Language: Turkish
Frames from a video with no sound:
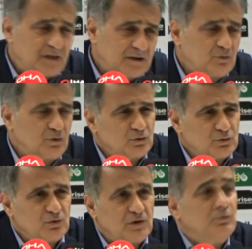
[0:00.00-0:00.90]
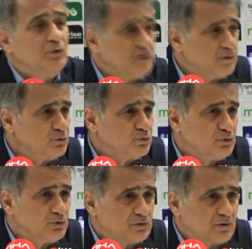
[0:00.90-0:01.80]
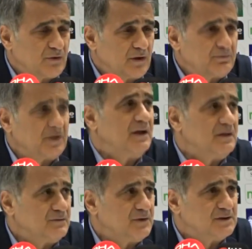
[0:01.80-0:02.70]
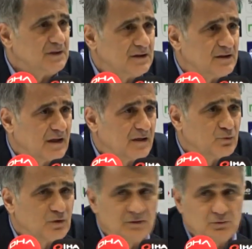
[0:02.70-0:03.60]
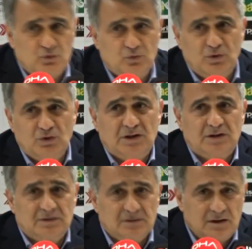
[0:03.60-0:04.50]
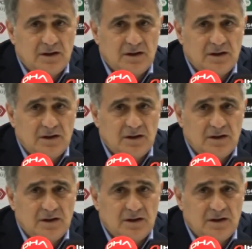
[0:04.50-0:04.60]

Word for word: Belki görüntü olarak bugün de düştü iki üç defa. Penaltı verseydiler ya buran suçu mu olacaktı?